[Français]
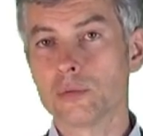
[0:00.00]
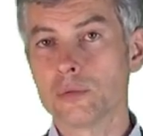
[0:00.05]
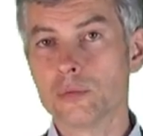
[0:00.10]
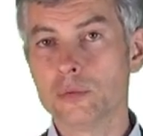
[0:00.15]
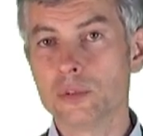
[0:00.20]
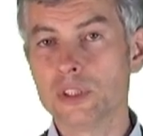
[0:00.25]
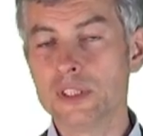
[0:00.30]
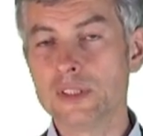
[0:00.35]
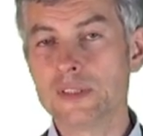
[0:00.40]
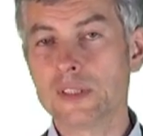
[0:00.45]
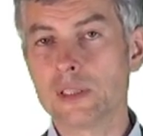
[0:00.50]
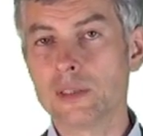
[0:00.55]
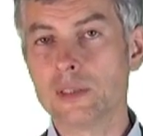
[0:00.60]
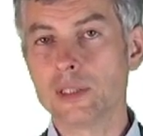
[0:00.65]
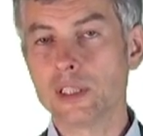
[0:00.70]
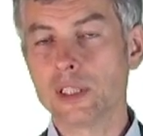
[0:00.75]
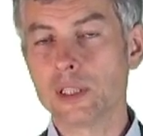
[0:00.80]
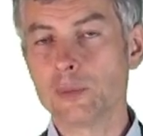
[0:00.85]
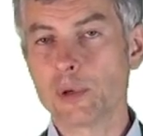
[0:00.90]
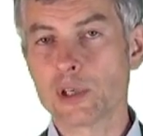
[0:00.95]
une dizaine
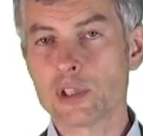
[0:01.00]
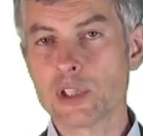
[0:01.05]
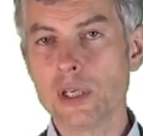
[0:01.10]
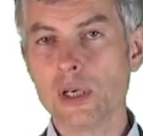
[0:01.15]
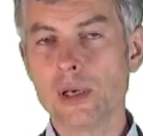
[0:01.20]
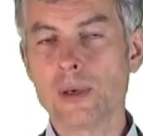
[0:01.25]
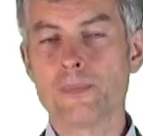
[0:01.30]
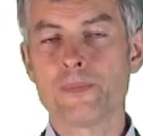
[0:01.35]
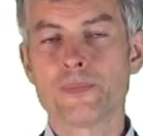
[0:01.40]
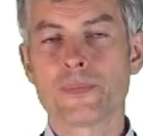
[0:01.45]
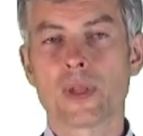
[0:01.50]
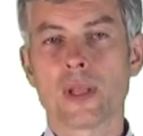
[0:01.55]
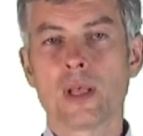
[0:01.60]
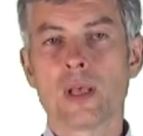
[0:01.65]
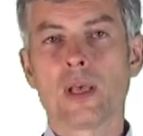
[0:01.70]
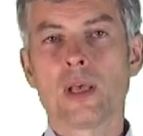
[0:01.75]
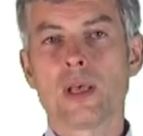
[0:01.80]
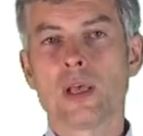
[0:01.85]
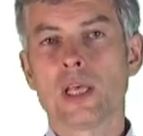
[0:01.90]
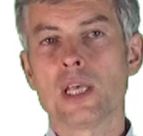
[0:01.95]
d'équipes agiles,
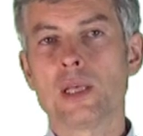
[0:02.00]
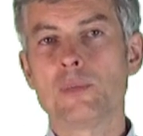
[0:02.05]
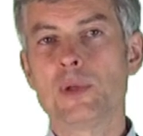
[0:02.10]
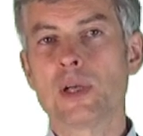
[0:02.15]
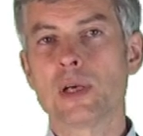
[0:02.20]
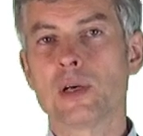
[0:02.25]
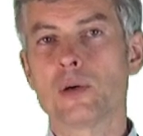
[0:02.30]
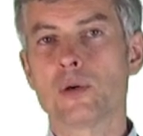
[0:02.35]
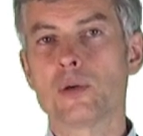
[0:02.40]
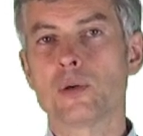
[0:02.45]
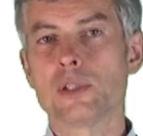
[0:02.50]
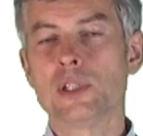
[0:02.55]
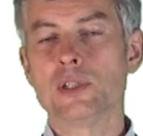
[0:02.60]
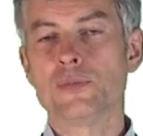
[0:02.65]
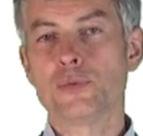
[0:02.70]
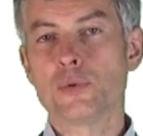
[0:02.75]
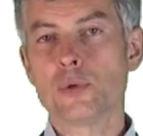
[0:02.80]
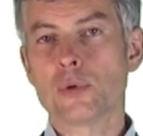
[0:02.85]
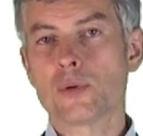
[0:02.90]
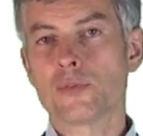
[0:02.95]
eh bien, il
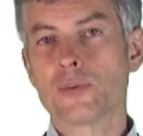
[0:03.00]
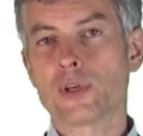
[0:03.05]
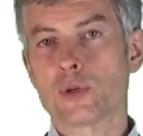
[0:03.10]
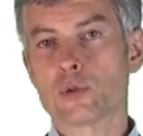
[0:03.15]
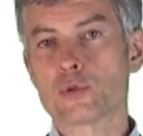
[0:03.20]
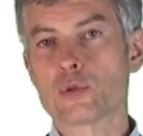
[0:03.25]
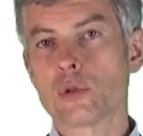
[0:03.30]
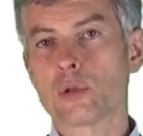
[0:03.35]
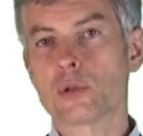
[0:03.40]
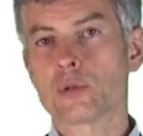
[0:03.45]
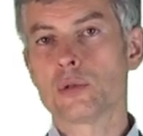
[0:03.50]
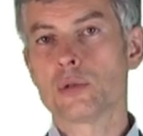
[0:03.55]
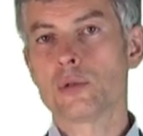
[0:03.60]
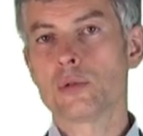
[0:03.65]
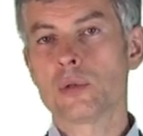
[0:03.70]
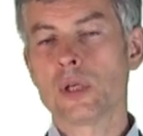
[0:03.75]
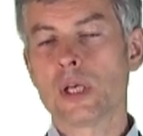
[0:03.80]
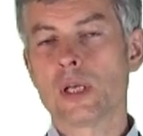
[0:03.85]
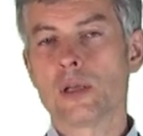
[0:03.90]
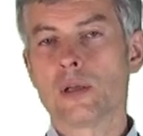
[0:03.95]
faut en faire en sorte
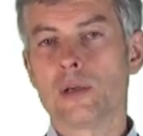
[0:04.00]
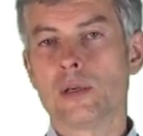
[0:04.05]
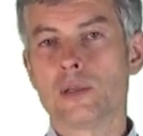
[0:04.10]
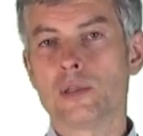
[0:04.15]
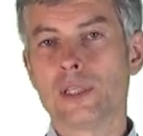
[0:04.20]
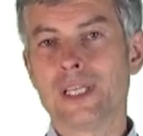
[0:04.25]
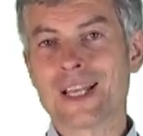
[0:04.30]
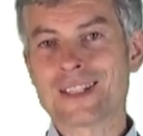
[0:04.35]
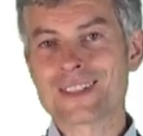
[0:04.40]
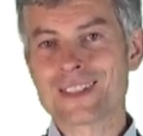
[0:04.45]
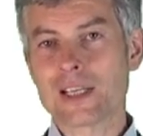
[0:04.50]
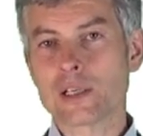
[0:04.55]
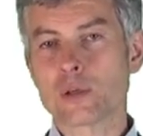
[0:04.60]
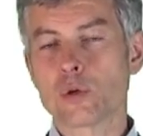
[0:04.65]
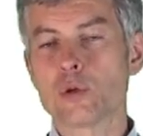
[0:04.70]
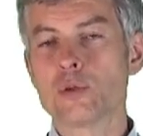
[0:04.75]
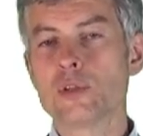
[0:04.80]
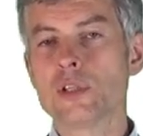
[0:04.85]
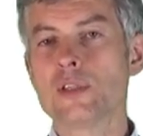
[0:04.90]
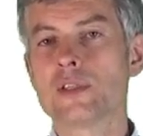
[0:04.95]
que la
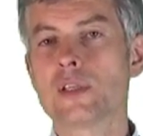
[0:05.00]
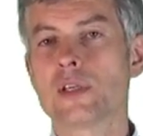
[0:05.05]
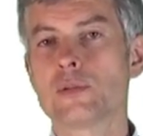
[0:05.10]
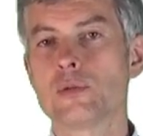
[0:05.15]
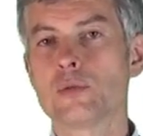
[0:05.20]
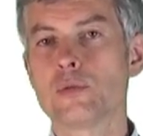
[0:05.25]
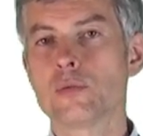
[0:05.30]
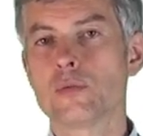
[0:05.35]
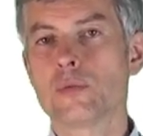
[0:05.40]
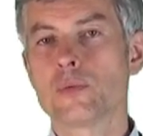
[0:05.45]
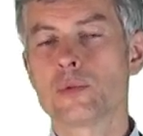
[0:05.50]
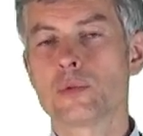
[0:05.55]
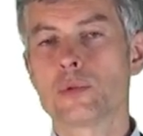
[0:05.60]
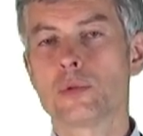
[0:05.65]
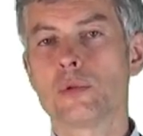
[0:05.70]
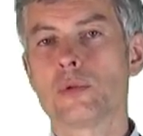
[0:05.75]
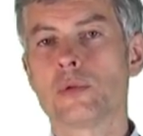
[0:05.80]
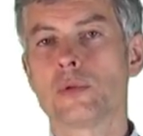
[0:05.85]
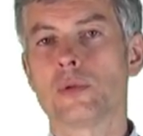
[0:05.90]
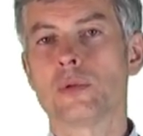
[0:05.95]
synchronisation se
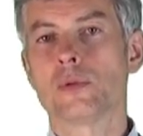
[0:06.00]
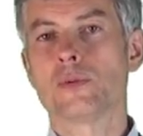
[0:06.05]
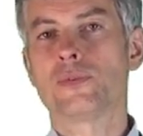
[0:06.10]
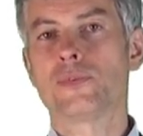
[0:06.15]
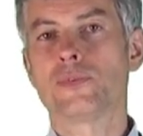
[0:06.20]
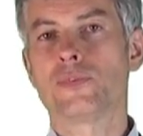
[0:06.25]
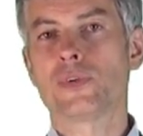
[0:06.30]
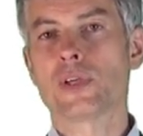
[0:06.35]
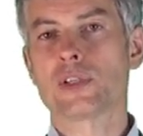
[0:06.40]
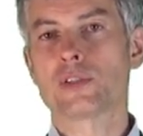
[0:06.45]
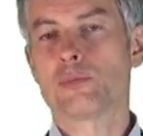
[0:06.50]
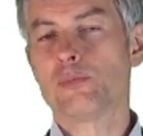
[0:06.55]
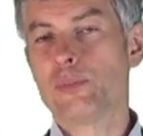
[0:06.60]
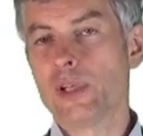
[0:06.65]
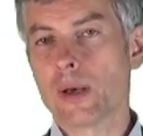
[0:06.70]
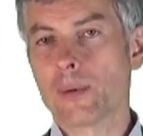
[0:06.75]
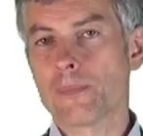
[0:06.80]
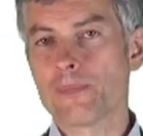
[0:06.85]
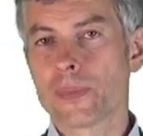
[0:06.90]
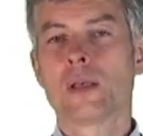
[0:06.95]
euh, fasse
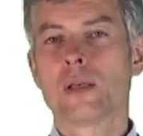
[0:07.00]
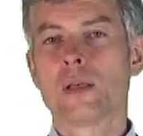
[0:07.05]
bien.